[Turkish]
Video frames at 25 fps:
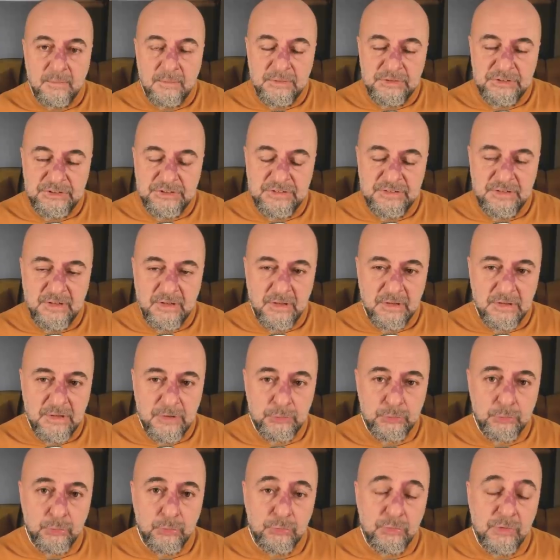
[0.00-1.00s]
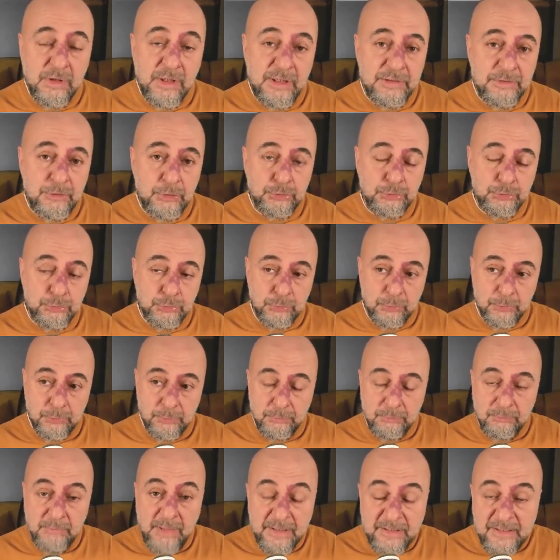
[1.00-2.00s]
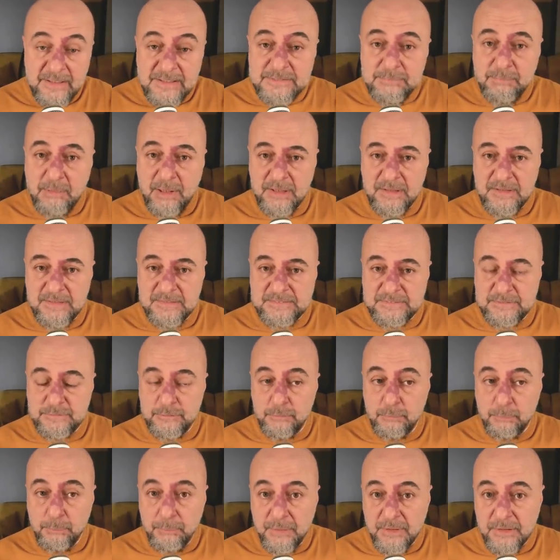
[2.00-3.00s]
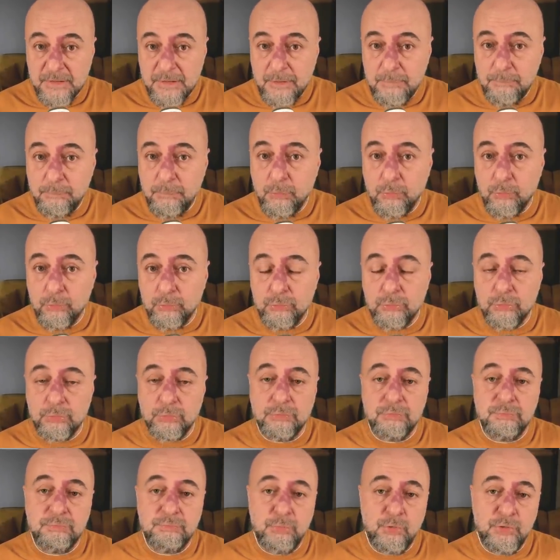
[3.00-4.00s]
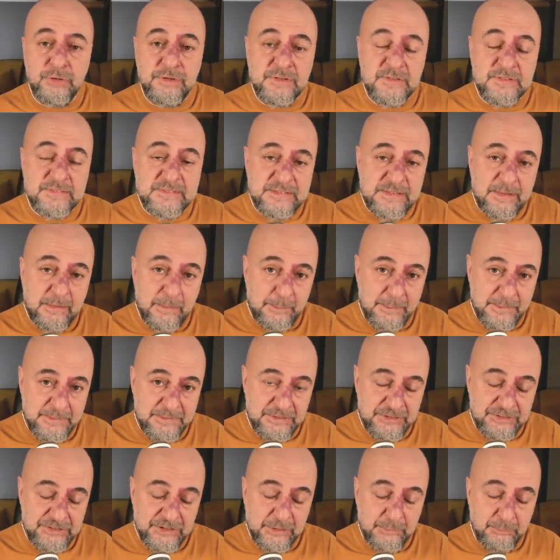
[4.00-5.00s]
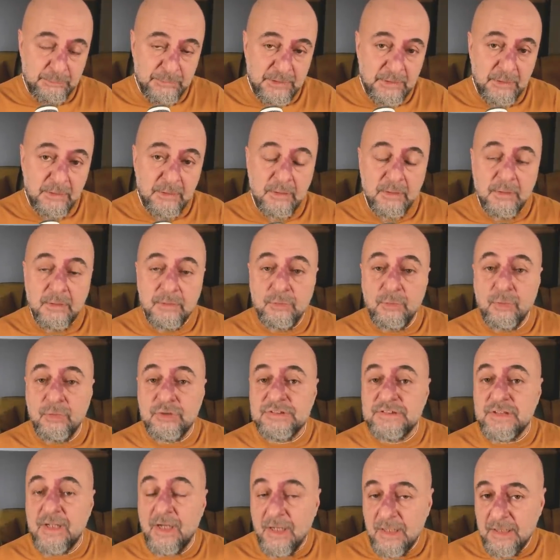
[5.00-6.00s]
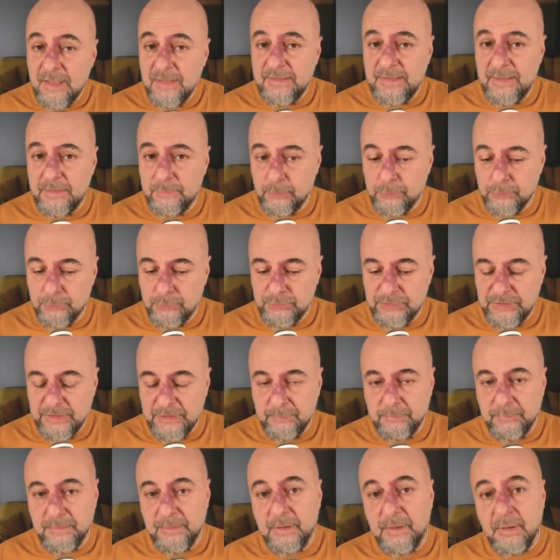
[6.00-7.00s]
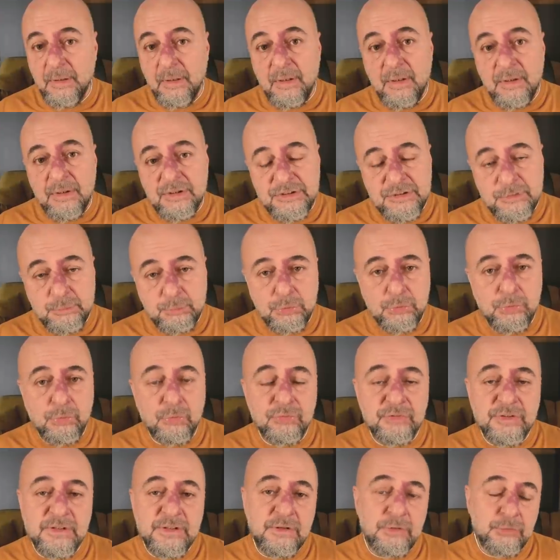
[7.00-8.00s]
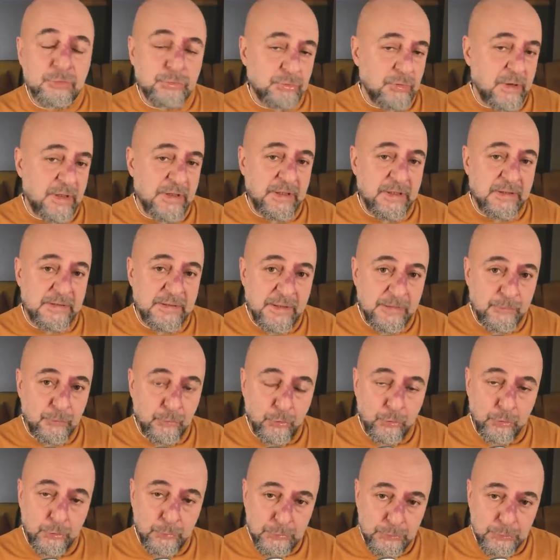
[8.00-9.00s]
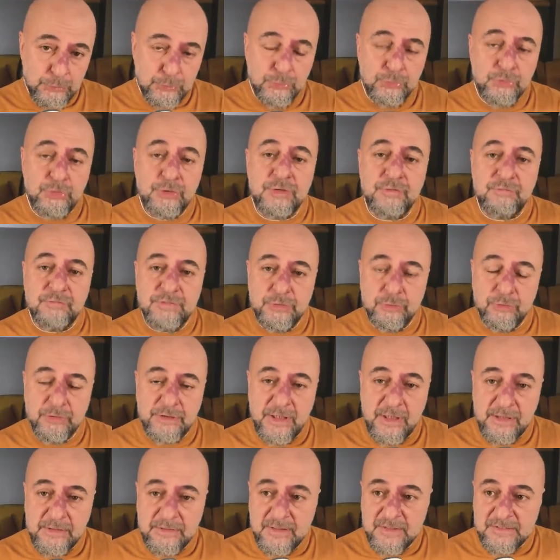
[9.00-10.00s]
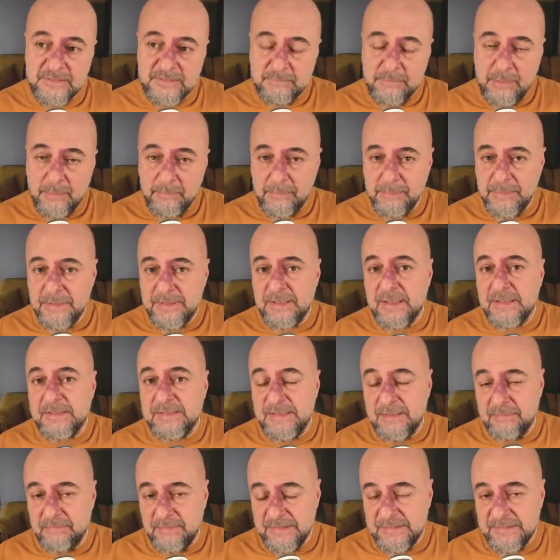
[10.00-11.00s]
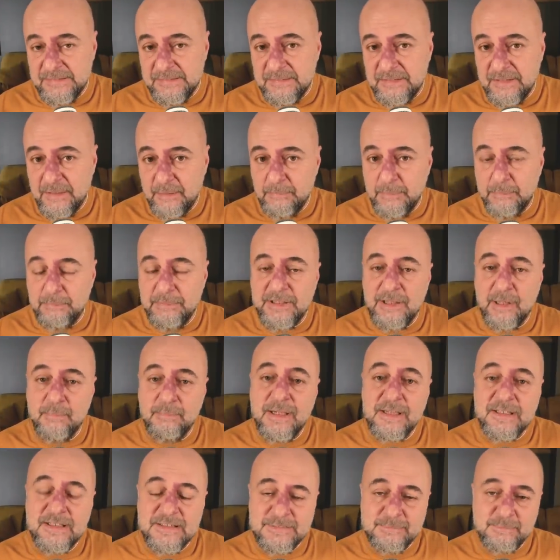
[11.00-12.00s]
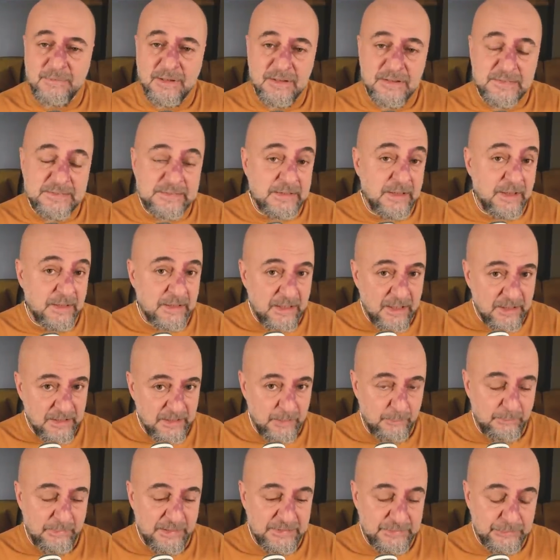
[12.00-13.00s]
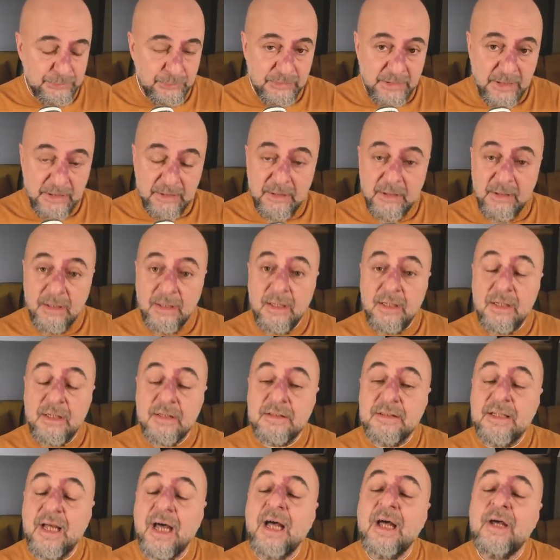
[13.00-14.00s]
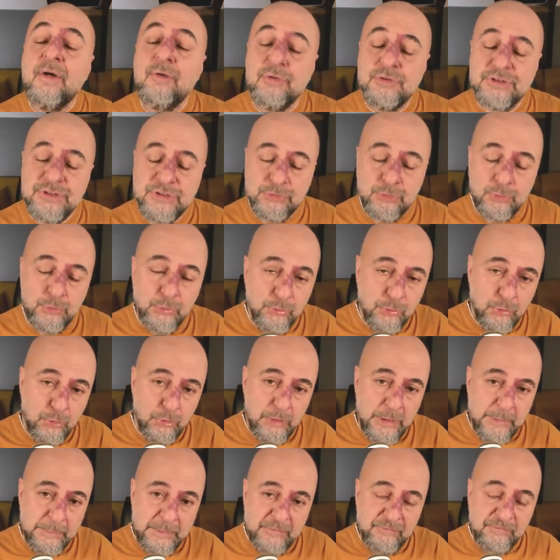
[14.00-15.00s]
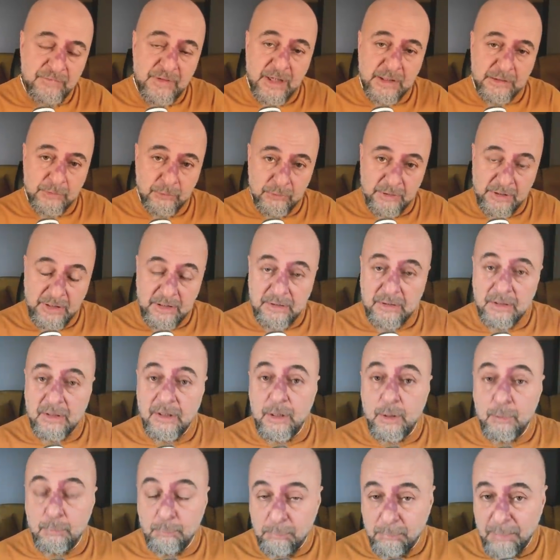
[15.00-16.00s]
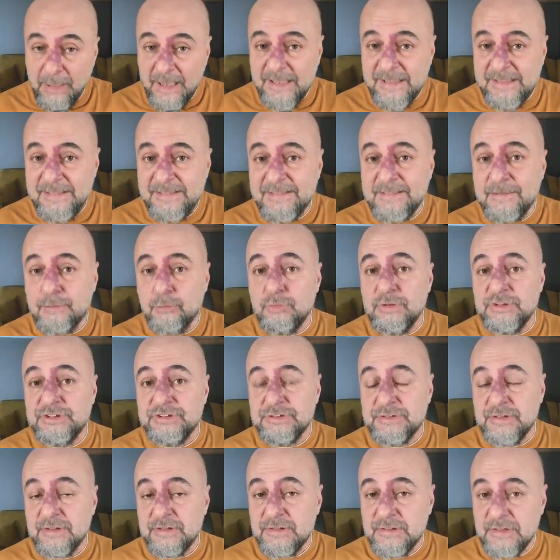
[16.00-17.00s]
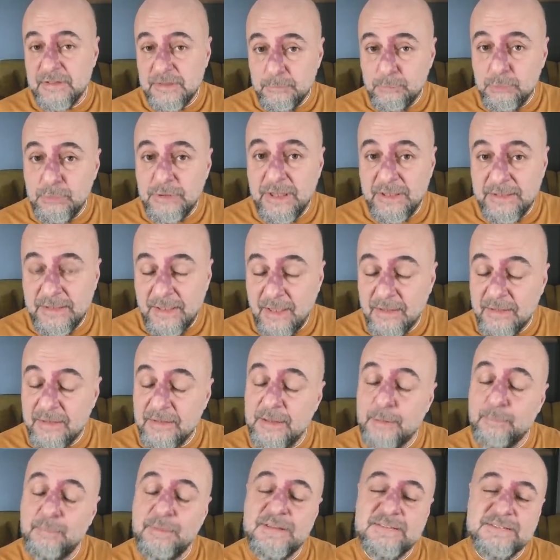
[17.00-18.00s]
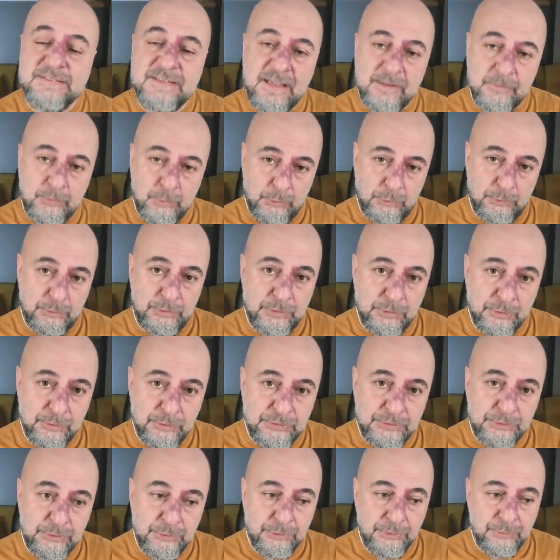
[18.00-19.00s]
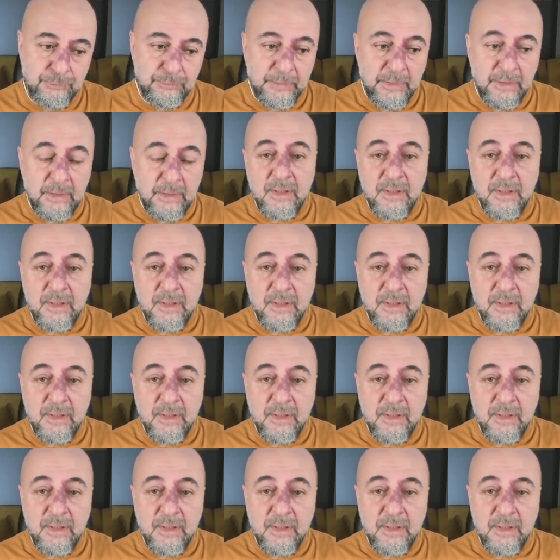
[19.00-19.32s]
Şimdi ana sorunu halde şu. Merkez Bankası para bolluğu politikasını devam ettirecek mi? Yoksa hakikaten durduracak mı? Şimdi bu konuda şu ana kadar gördüğümüz dünkü videoda anlattım. Hem Amerikan devleti hem Amerikan Merkez Bankası kararlıya benziyorlar daha önceki öngörülerden farklı olarak Biden'ın dün açıkladıkları bu kararlılığın epey sert olduğunu da gösteriyor.